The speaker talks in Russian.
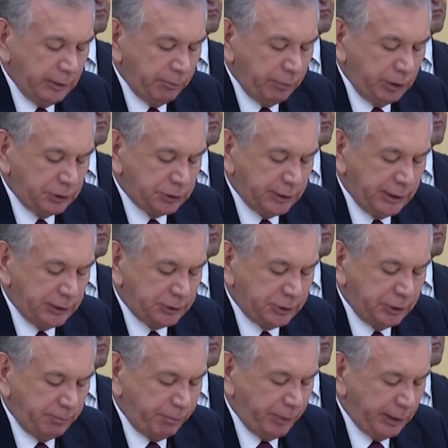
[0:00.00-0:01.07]
в
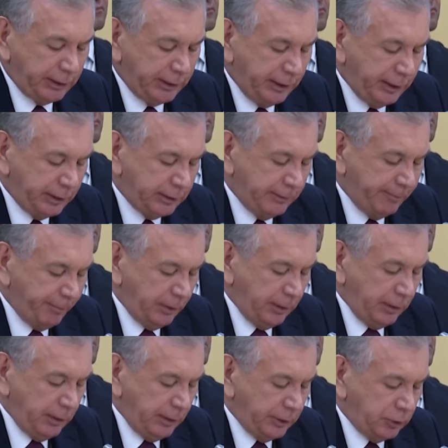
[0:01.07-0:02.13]
ближайшие пять лет.
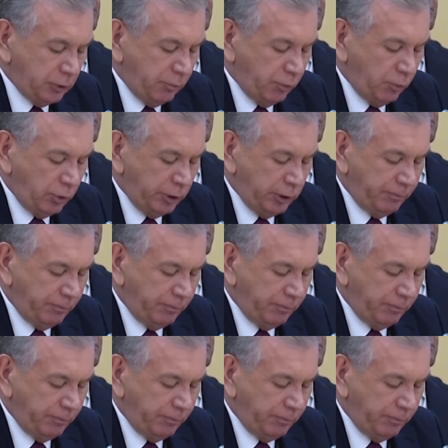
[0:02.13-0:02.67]
Это более